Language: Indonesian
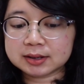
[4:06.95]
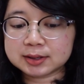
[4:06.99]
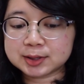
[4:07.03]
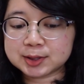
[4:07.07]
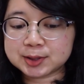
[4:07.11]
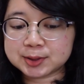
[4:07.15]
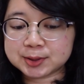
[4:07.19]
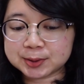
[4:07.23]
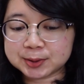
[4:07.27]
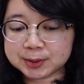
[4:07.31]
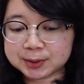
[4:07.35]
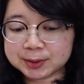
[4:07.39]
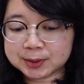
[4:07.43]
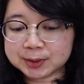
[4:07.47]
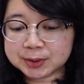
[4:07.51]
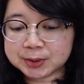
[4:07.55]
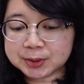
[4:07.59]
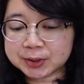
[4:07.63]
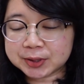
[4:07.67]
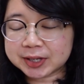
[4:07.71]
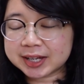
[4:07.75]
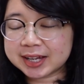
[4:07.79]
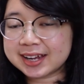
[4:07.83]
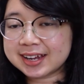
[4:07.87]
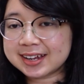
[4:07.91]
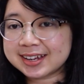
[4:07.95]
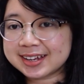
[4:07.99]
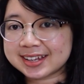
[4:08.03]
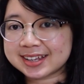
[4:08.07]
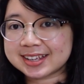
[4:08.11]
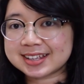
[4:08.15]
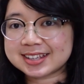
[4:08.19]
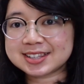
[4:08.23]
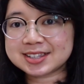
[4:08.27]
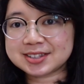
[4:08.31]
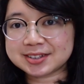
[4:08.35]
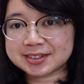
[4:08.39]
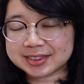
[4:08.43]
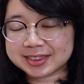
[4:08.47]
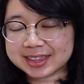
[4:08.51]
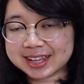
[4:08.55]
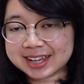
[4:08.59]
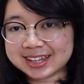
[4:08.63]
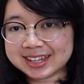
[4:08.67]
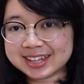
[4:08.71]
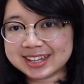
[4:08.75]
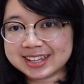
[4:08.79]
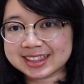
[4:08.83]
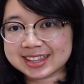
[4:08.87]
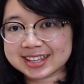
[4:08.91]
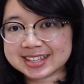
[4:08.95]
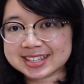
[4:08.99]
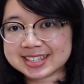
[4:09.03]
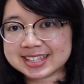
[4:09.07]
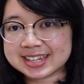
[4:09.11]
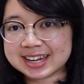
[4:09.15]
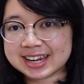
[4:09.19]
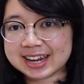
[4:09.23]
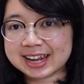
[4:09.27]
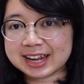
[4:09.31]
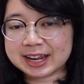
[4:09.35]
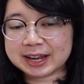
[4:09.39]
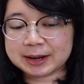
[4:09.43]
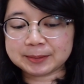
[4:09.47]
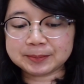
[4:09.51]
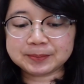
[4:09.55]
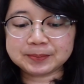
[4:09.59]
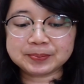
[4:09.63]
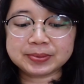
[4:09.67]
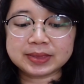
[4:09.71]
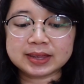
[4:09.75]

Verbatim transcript: Sonotoke seteki desne.